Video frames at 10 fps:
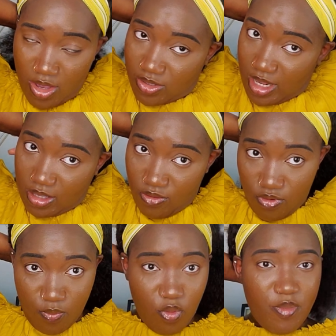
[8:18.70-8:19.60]
celles qui
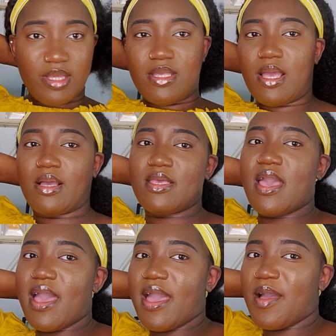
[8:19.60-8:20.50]
veulent pour mettre
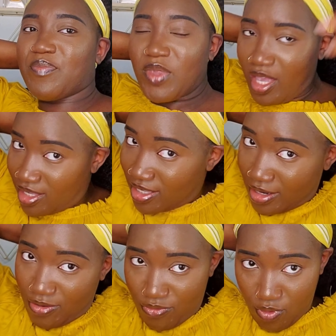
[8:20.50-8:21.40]
derrière, celles
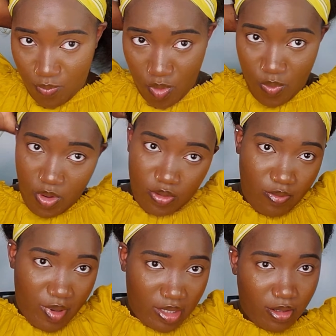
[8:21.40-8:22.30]
qui veulent peut
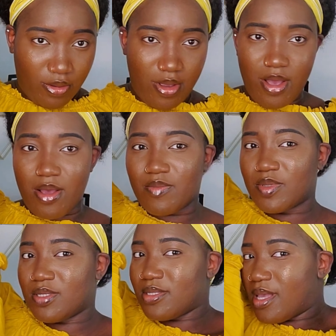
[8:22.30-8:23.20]
mettre comme
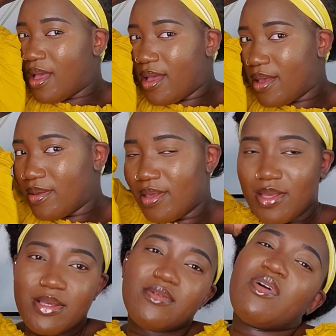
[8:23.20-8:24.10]
ça.
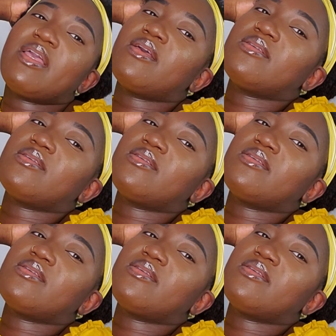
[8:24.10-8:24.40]
Vous voyez,